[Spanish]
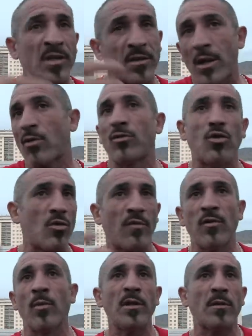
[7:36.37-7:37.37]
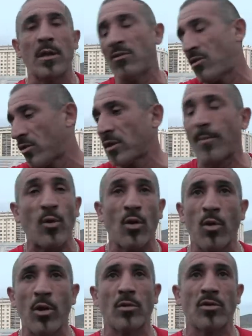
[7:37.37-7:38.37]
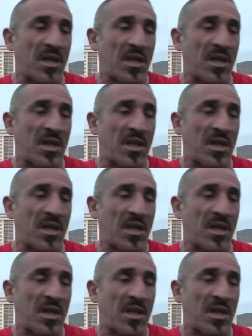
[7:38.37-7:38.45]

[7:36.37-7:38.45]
estrés continuo al futbolista yo creo que tampoco es bueno.